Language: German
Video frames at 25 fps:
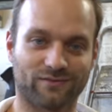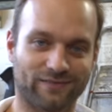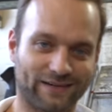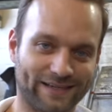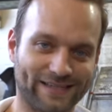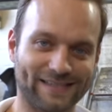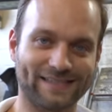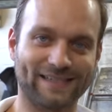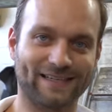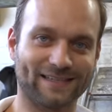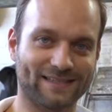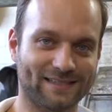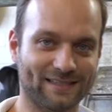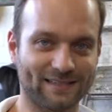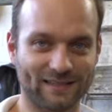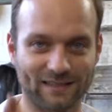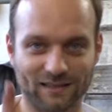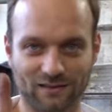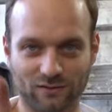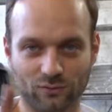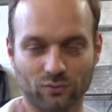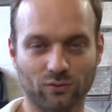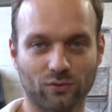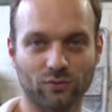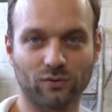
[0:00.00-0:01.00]
Weil da ist
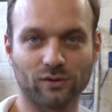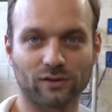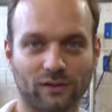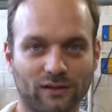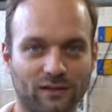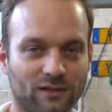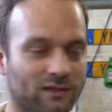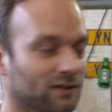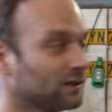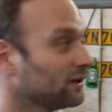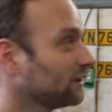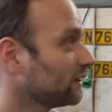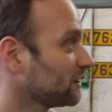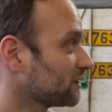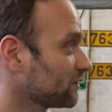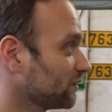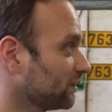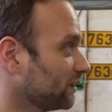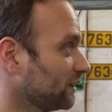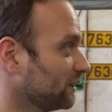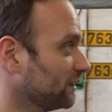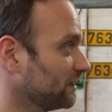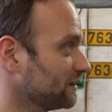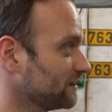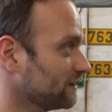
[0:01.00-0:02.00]
nicht nur Öl drin,
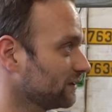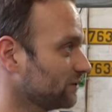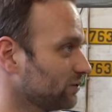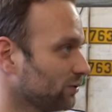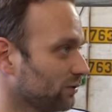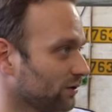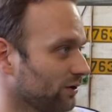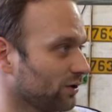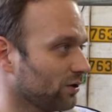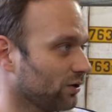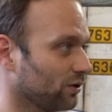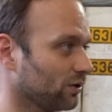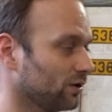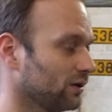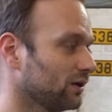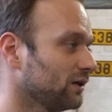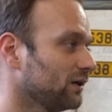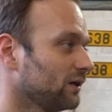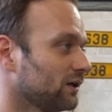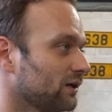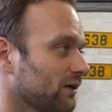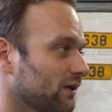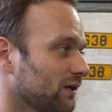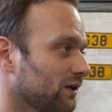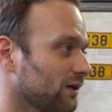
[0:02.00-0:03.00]
sondern da ist natürlich auch
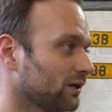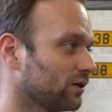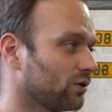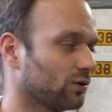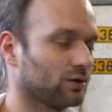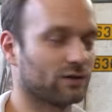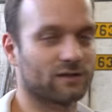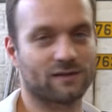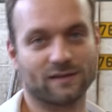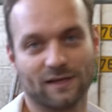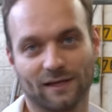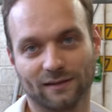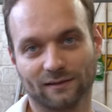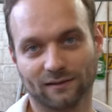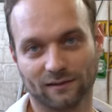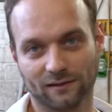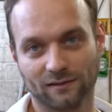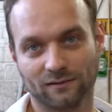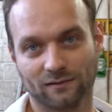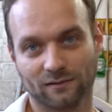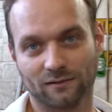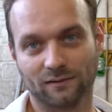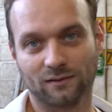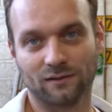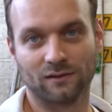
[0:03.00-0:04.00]
äh, Kondensat
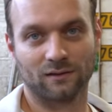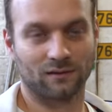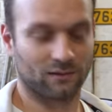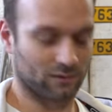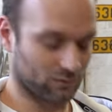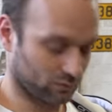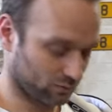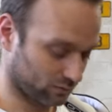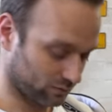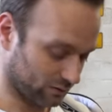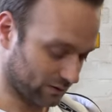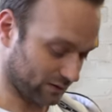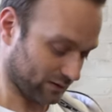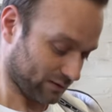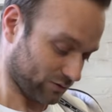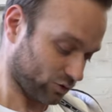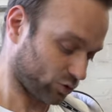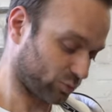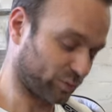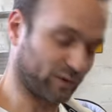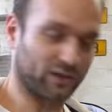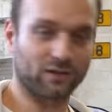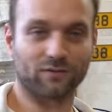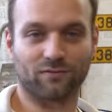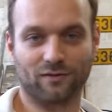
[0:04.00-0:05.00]
drin,
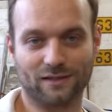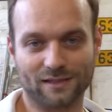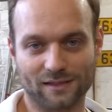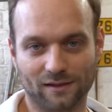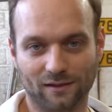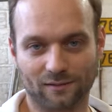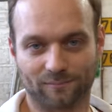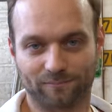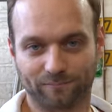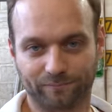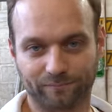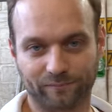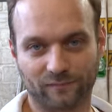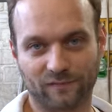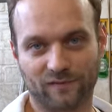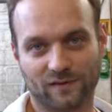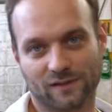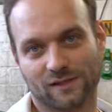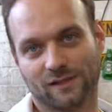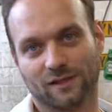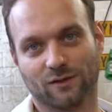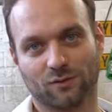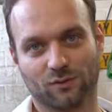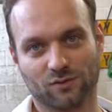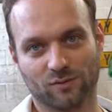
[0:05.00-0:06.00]
sprich Wasser,
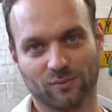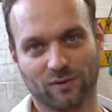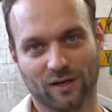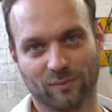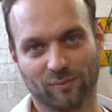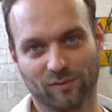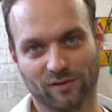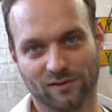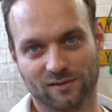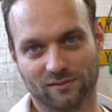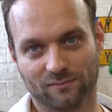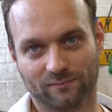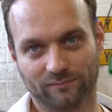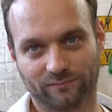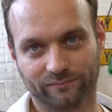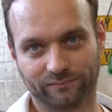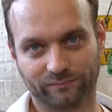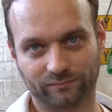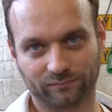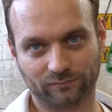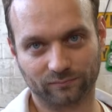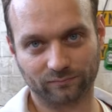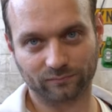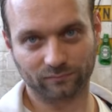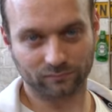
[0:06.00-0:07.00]
was er genauso mit ablässt.
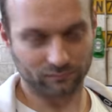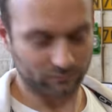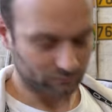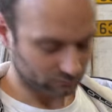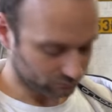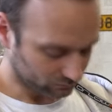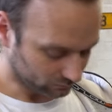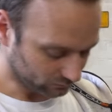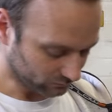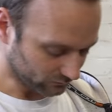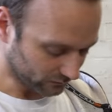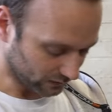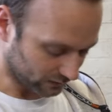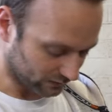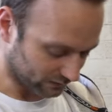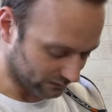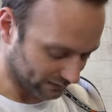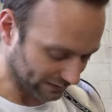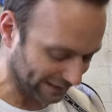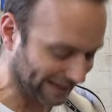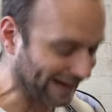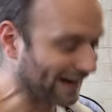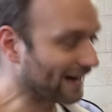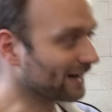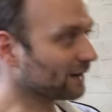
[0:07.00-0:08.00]
Mhm.
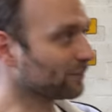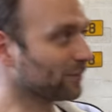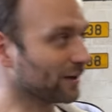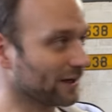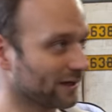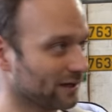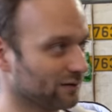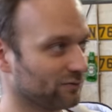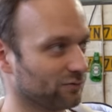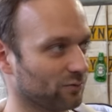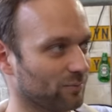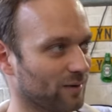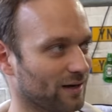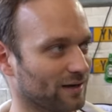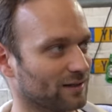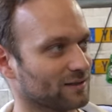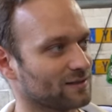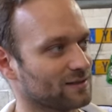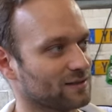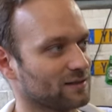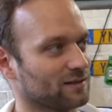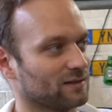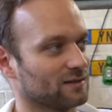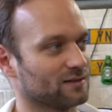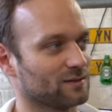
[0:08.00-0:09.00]
Gerade bei
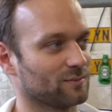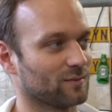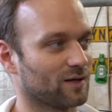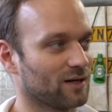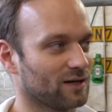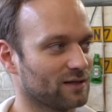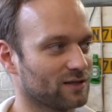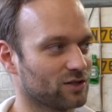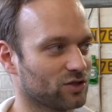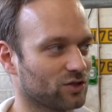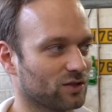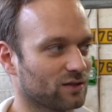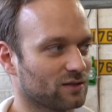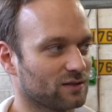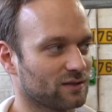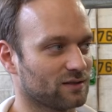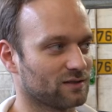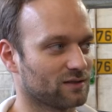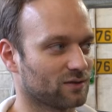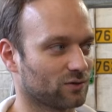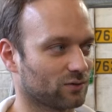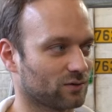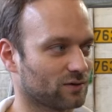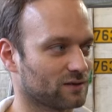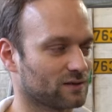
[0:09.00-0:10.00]
E85 ist im Kaltstart
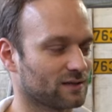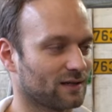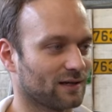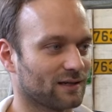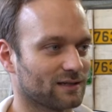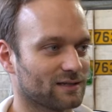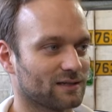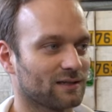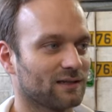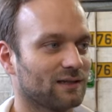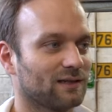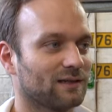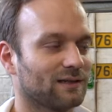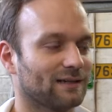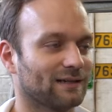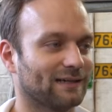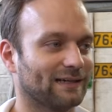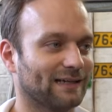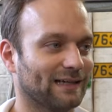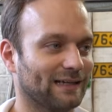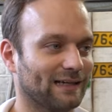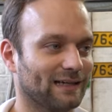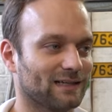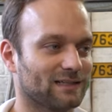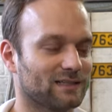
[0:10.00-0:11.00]
dieses Kondensat
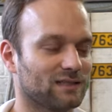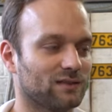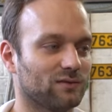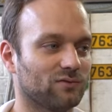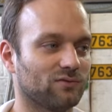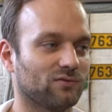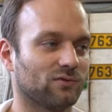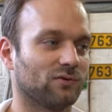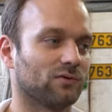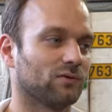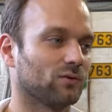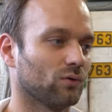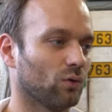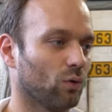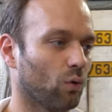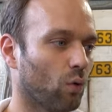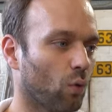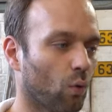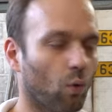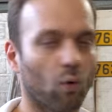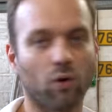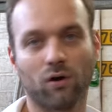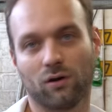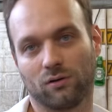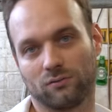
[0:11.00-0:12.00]
relativ
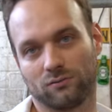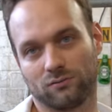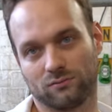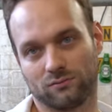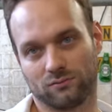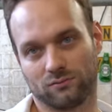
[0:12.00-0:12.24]
hoch.